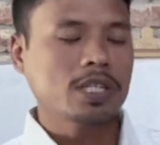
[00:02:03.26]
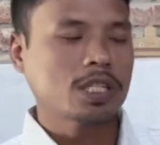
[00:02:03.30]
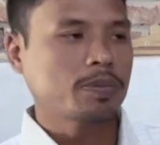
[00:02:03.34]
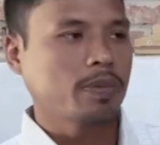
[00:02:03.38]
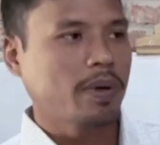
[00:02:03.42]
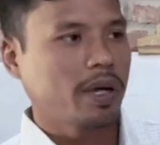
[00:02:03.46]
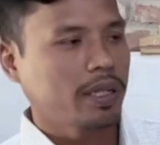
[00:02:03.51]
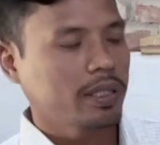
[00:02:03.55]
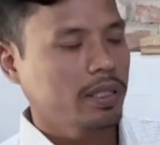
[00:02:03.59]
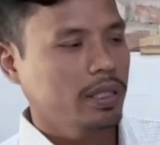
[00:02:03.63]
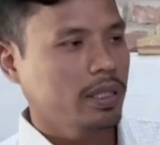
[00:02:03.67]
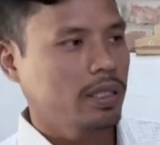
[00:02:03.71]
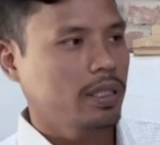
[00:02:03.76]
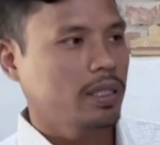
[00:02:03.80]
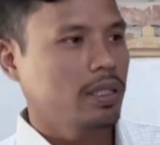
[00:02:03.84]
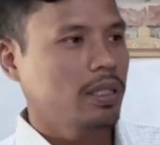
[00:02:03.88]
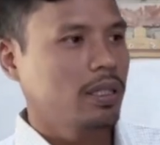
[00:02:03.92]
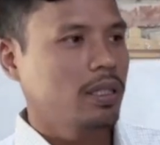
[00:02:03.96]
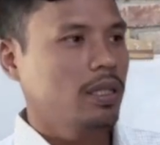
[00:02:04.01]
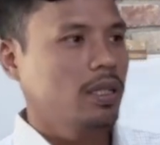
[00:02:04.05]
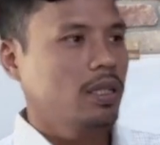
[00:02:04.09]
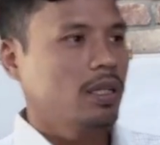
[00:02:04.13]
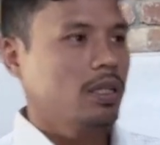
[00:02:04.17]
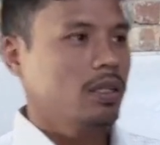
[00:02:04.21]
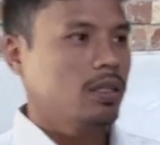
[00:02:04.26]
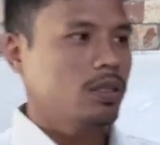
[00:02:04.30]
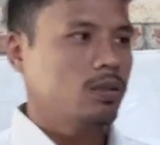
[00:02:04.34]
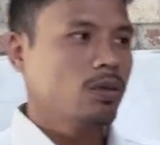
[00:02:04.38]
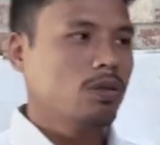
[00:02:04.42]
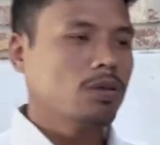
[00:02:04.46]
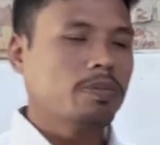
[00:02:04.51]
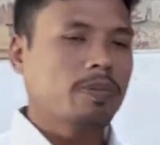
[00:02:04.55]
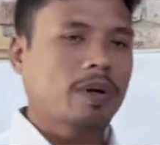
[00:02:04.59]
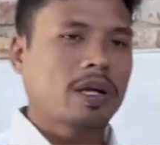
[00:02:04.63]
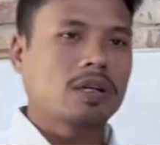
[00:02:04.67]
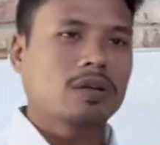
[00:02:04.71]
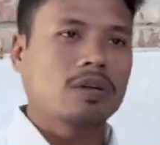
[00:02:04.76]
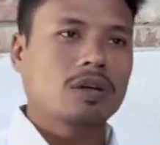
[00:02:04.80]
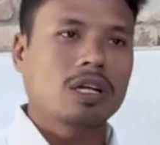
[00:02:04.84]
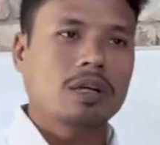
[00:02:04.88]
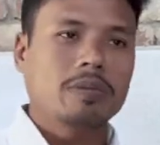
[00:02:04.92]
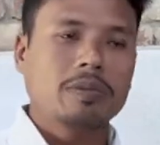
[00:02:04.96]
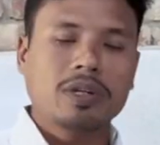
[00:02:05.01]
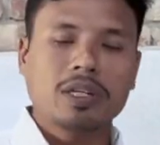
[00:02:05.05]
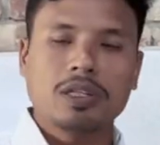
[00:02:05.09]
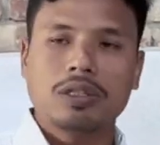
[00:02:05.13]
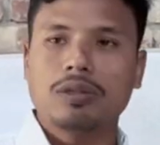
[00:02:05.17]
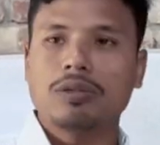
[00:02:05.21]
পান ধূমপান করলে
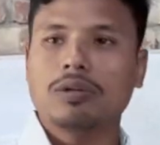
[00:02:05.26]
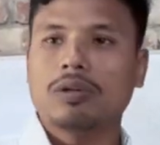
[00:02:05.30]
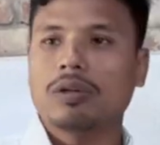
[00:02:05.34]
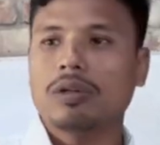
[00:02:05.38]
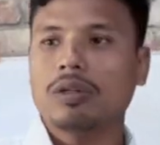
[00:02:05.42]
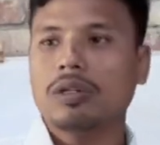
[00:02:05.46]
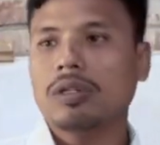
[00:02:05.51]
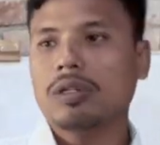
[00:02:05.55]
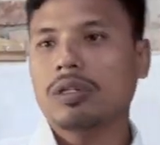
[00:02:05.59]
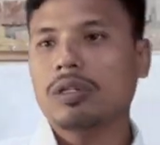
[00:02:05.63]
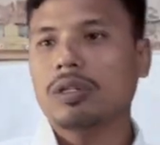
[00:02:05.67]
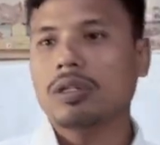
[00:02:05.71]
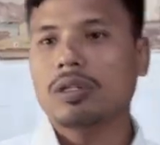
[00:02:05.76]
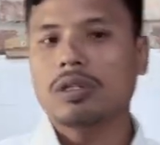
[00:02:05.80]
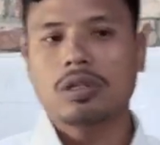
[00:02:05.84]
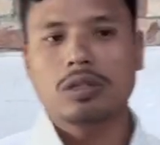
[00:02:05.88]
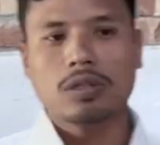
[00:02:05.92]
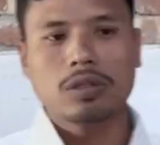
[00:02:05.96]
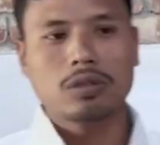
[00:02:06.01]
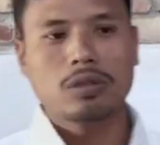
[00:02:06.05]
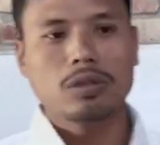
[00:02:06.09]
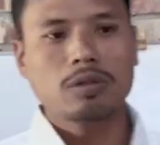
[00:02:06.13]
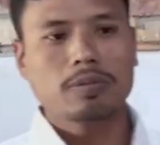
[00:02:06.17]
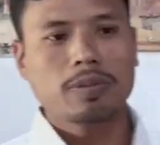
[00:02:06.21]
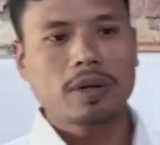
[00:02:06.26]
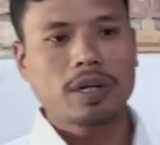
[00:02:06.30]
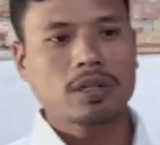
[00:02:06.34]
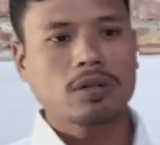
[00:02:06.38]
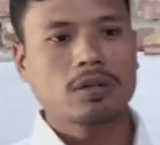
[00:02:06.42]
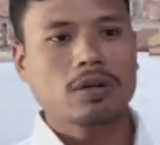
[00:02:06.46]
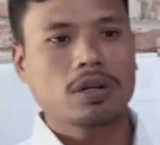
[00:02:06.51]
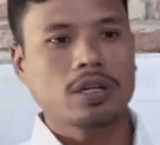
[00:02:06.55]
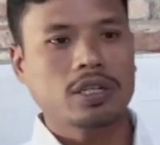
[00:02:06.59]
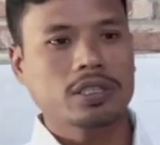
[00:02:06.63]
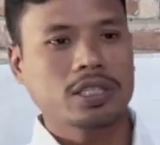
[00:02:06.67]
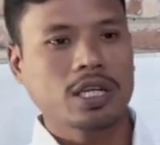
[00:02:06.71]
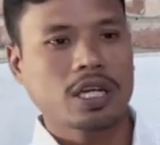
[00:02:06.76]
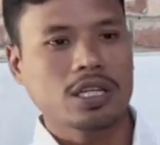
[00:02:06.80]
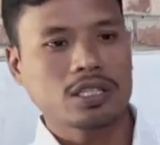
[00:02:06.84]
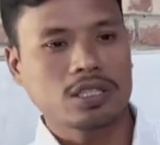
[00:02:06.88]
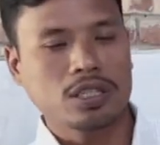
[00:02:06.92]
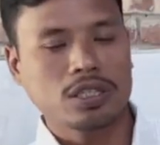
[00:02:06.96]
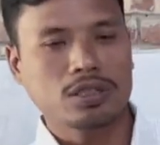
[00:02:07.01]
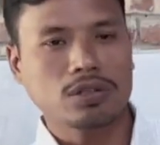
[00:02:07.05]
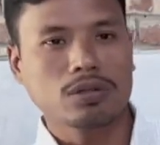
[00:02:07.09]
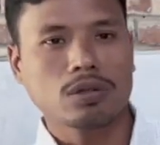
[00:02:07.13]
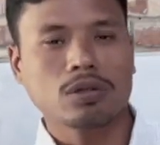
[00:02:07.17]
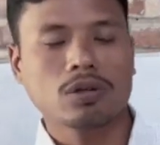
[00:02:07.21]
মৃত্যু হয় ধূমপান করলে স্বাস্থ্যের
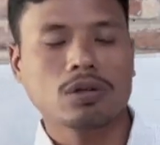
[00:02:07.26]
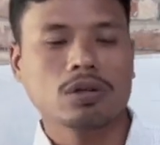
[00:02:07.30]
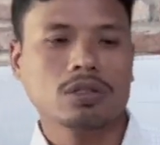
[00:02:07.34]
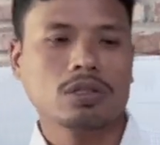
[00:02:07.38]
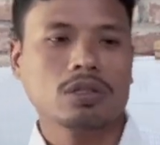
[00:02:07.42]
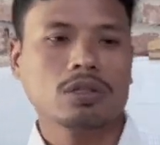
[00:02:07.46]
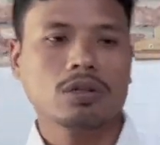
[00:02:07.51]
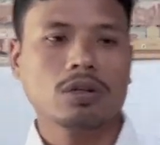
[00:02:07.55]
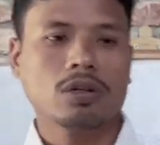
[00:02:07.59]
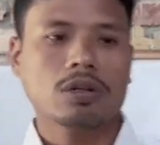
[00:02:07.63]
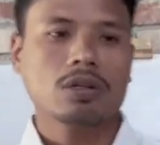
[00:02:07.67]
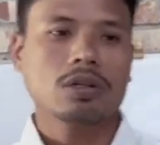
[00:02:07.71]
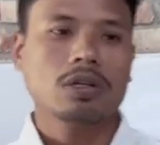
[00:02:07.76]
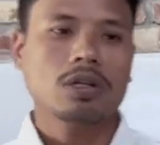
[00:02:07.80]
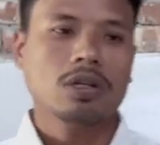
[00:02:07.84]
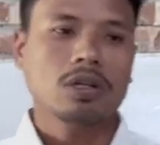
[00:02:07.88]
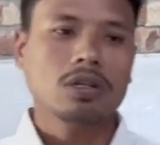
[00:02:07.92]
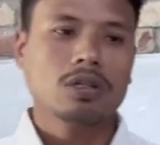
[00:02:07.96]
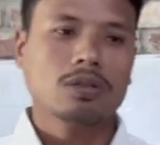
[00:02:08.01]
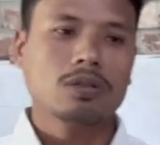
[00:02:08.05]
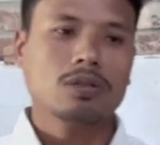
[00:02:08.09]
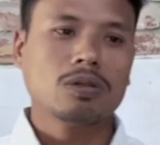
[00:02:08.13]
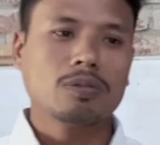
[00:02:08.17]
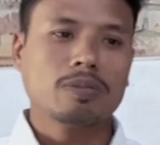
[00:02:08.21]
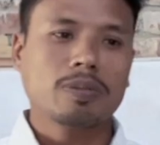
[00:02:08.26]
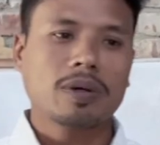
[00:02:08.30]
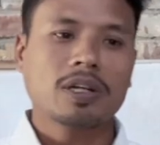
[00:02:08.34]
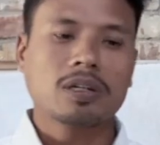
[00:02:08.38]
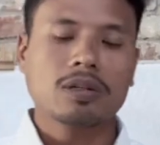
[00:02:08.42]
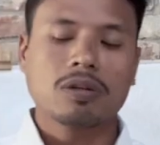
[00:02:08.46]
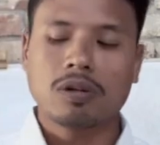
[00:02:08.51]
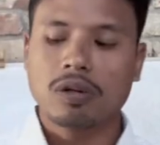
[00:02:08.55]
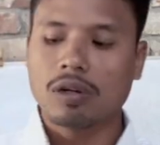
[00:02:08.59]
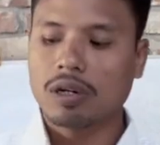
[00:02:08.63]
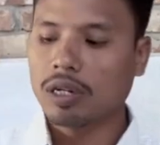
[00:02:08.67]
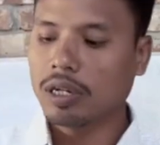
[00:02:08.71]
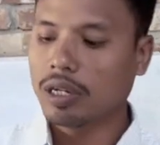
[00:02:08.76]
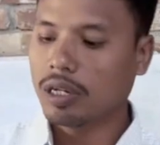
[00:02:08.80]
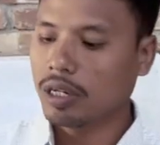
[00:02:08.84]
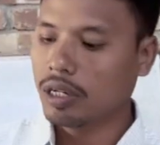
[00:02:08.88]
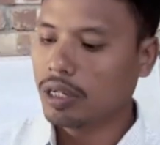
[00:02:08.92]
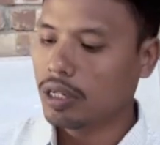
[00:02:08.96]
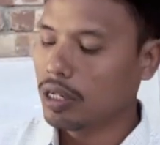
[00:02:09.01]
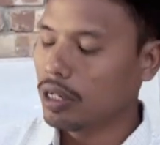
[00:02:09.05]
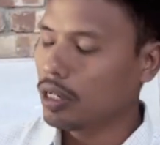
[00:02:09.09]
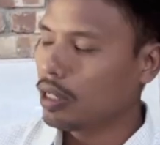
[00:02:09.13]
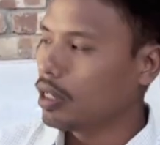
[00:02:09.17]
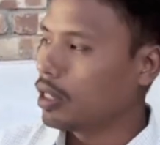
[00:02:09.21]
জন্য ক্ষতিকর ধূমপান করলে
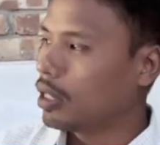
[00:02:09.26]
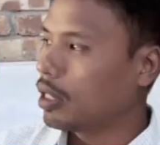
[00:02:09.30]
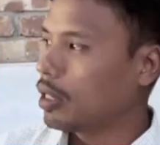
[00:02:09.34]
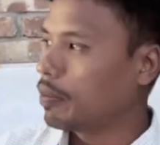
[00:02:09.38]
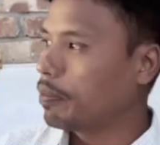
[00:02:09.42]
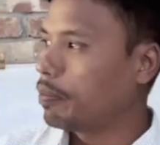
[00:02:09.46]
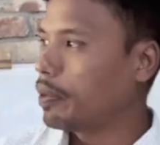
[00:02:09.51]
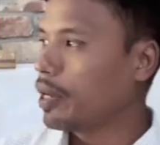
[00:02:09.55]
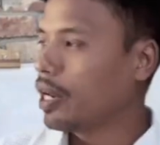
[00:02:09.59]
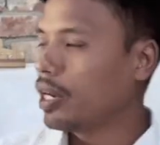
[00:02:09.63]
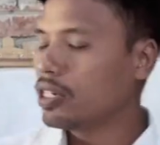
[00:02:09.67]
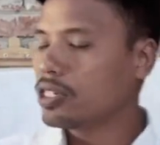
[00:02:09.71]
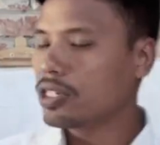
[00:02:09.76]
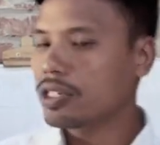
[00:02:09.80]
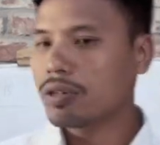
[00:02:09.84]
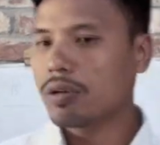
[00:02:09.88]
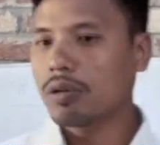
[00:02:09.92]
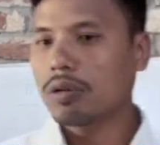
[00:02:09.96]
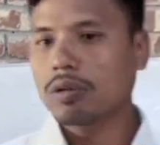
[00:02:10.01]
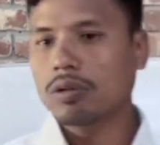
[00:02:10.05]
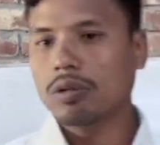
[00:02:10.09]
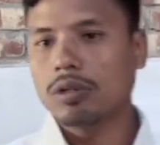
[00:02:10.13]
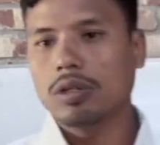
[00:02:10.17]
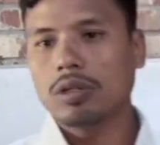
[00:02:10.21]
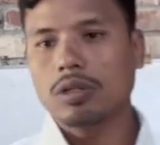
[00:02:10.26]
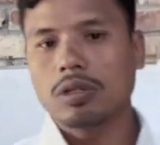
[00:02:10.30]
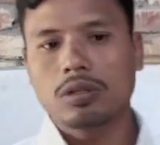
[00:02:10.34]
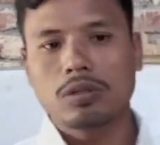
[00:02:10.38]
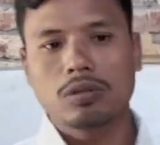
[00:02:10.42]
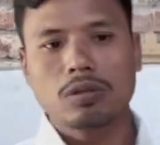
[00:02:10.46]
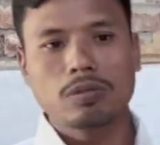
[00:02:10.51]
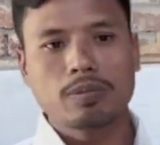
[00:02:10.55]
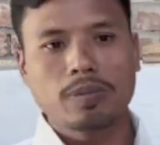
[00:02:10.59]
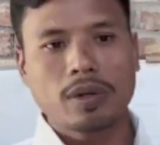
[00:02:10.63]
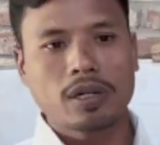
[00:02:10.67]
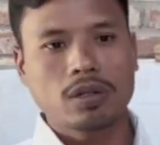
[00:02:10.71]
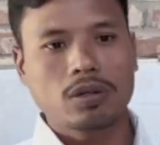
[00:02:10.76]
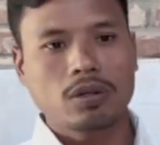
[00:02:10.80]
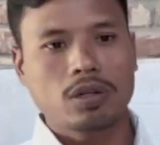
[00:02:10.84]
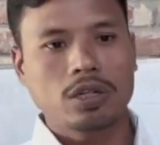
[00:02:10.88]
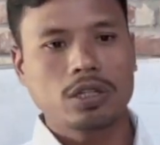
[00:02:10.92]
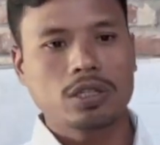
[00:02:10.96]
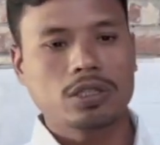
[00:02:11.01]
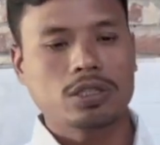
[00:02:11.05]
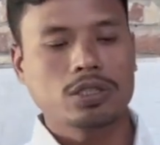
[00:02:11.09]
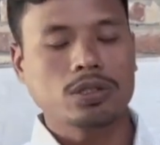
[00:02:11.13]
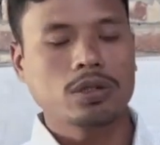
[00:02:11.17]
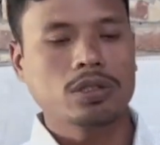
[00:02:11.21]
ব্রেন স্ট্রোক হয় ধূমপান করলে
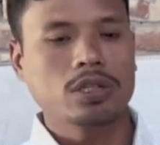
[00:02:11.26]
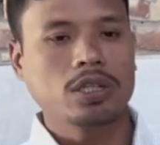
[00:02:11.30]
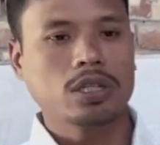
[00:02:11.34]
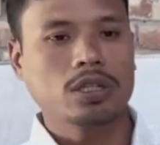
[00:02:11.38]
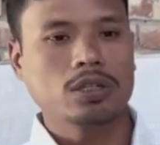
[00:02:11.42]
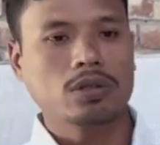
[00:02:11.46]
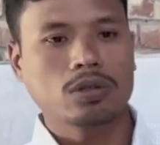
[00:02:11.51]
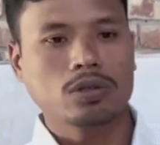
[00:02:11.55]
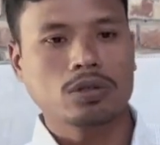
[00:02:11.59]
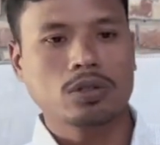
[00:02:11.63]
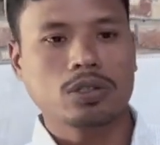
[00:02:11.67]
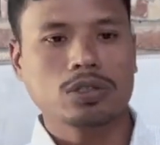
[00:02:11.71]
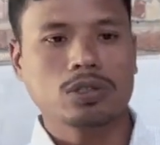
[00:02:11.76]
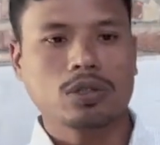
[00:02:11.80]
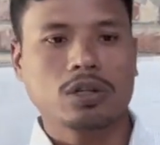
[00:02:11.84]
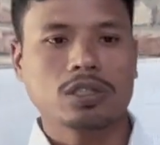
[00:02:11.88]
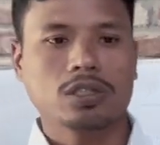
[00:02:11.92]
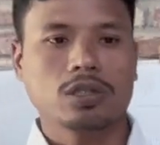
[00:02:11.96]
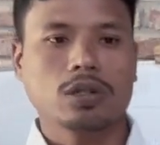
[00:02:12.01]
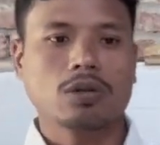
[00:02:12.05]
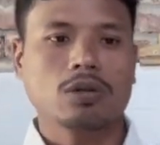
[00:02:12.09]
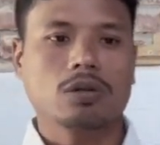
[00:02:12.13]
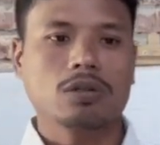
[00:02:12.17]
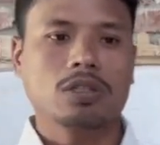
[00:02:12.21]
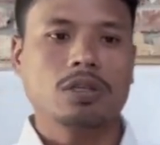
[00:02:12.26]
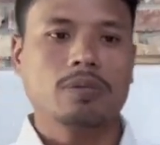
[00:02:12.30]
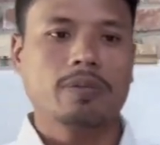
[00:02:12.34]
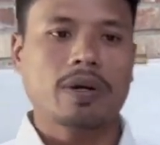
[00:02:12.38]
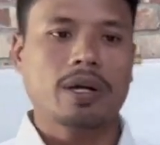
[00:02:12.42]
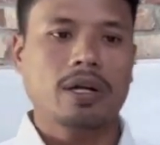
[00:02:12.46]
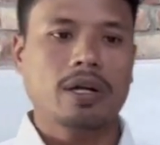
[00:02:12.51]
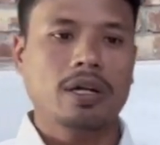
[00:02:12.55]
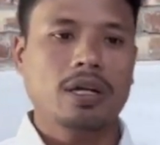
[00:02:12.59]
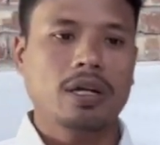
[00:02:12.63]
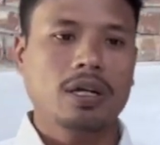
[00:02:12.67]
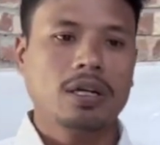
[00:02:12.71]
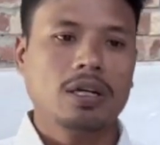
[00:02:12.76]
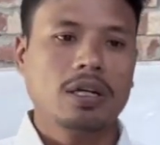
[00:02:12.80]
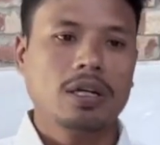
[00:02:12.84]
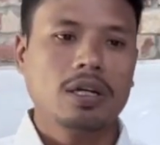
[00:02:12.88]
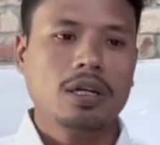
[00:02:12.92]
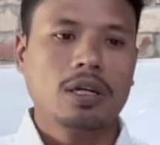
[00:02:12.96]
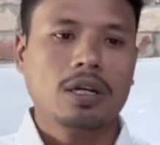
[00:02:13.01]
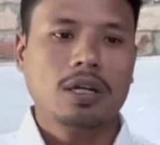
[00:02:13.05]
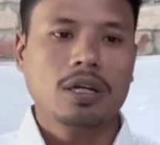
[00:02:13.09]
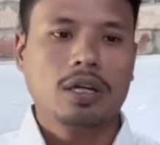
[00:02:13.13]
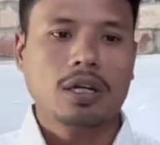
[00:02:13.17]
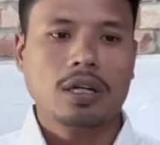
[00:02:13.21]
সঠিক রক্ত চলাচল করতে পারে না
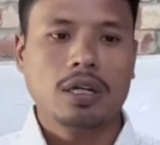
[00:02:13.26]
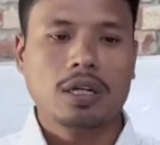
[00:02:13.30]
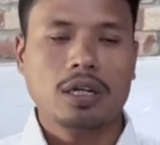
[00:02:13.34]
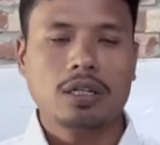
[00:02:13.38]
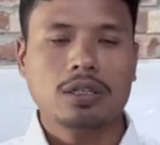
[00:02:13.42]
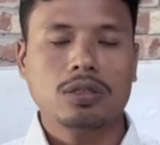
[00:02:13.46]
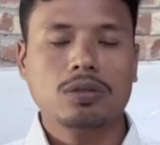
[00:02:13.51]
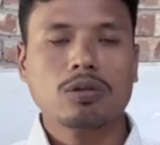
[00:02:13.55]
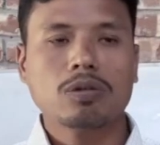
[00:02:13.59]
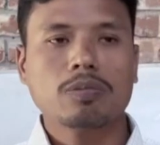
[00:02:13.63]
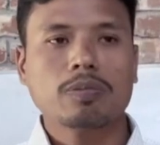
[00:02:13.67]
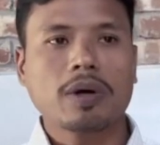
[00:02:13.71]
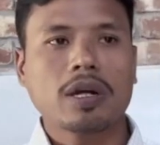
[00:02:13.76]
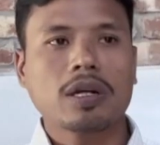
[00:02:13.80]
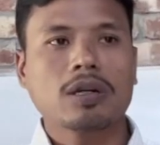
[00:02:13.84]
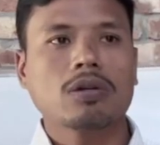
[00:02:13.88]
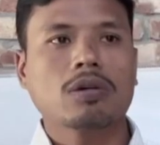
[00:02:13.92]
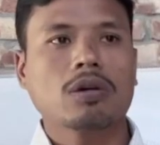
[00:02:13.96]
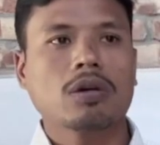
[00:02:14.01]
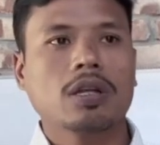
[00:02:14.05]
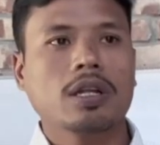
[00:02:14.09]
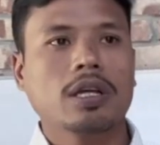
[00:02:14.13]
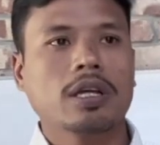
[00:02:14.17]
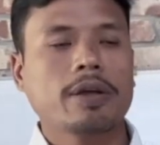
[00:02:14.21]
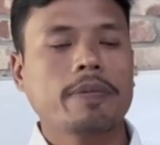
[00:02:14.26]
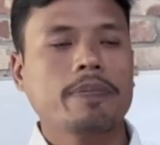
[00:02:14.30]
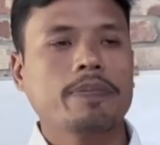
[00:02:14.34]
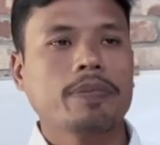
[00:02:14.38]
ধূমপান করলে